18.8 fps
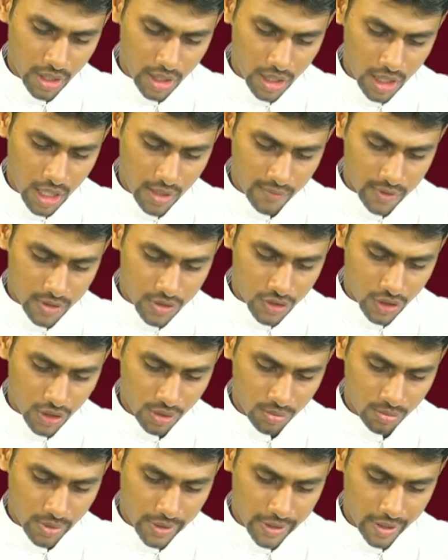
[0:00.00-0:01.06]

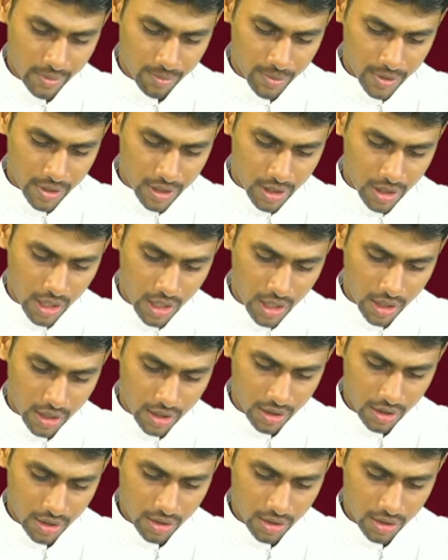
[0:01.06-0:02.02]
எல்லாவற்றையும் அழிப்பதற்காக